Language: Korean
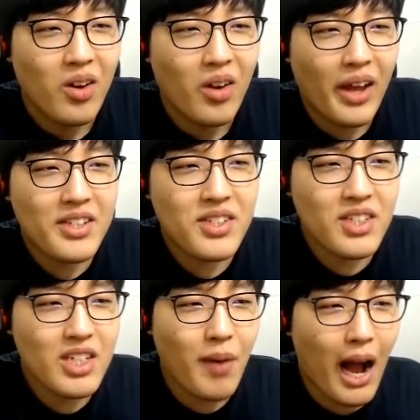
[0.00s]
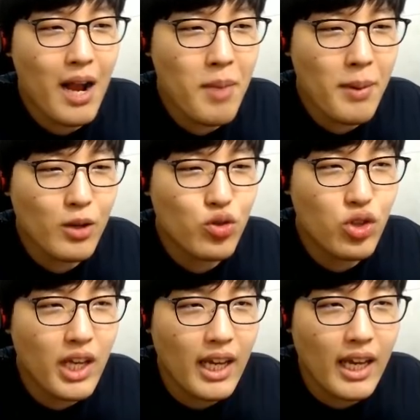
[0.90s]
S등급 악마마
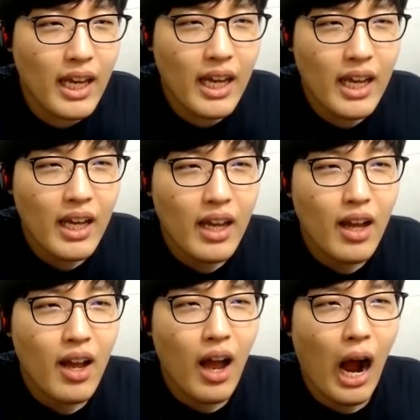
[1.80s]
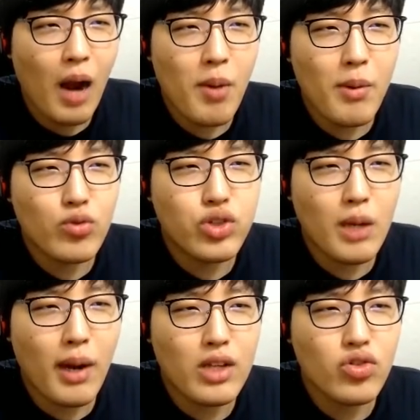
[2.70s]
쿠키 악마마 쿠키가
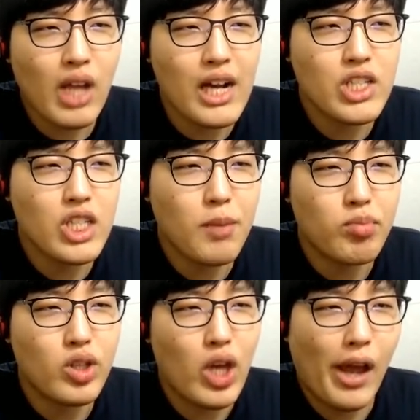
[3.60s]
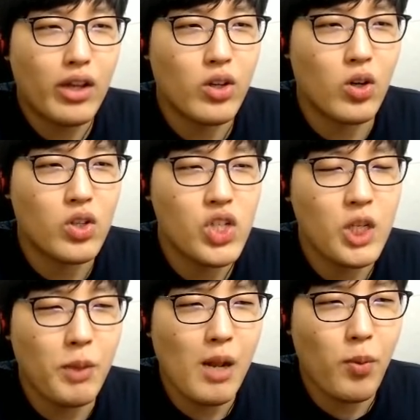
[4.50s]
말해준 당신의 비행력
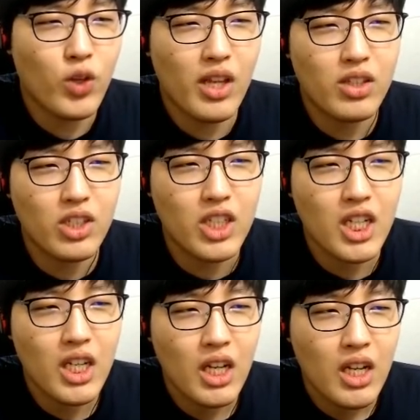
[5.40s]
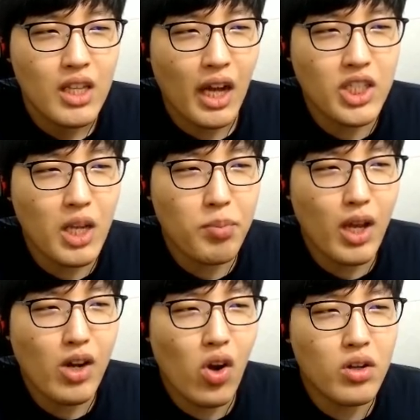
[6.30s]
71% 당신의
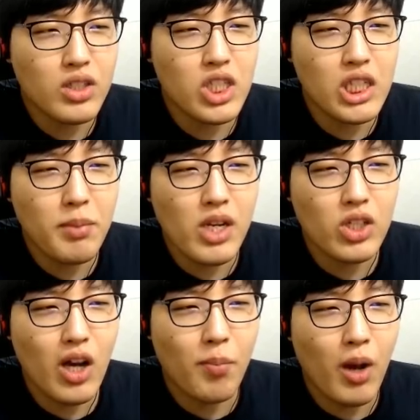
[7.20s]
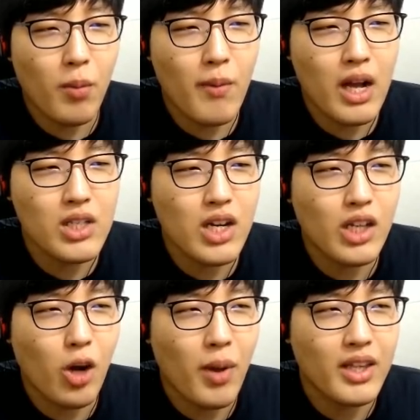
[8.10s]
비행력은 71점 평범한 건
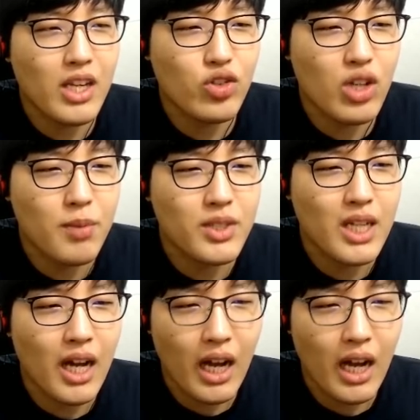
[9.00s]
절대로 버틸 수 없어